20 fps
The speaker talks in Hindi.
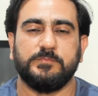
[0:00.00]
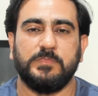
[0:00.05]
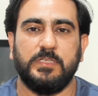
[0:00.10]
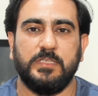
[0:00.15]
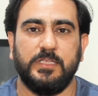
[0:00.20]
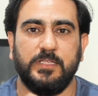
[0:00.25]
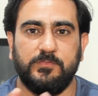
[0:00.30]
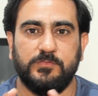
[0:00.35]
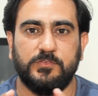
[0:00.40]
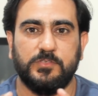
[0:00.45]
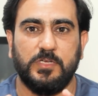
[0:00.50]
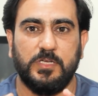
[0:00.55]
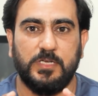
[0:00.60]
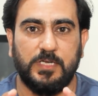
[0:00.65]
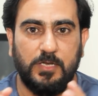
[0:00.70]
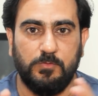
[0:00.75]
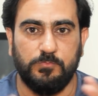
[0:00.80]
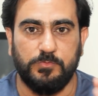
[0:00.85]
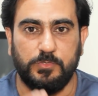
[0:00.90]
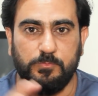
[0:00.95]
लिव्स
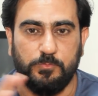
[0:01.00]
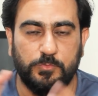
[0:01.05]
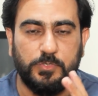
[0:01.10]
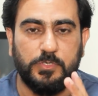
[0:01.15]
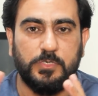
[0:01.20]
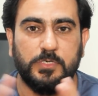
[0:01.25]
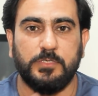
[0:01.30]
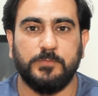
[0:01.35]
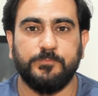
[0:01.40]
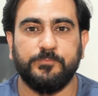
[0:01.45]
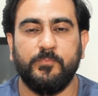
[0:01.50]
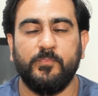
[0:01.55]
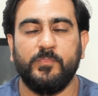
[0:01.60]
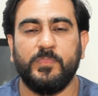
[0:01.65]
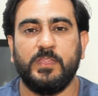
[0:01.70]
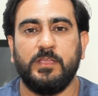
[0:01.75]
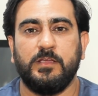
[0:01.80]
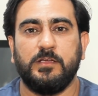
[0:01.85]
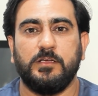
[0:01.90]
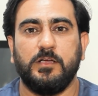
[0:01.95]
अराउंड द वर्ल्ड
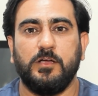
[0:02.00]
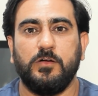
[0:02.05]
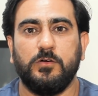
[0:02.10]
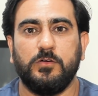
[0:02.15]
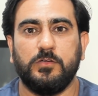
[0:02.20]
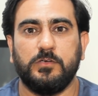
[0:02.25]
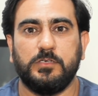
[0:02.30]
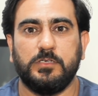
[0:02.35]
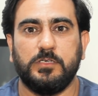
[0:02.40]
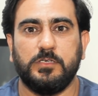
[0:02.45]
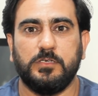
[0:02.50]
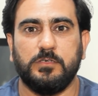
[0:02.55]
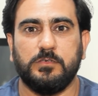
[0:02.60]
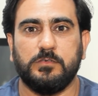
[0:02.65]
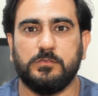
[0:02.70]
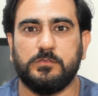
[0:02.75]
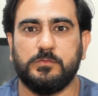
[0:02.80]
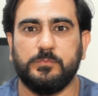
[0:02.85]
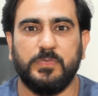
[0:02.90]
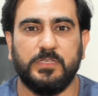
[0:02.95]
और
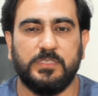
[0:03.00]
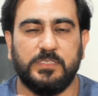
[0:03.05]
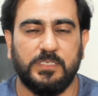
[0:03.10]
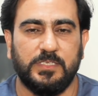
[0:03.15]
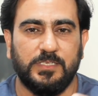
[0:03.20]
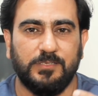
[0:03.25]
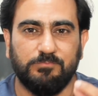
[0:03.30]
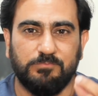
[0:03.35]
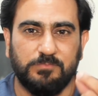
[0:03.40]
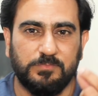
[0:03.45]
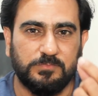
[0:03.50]
uh, उसमें से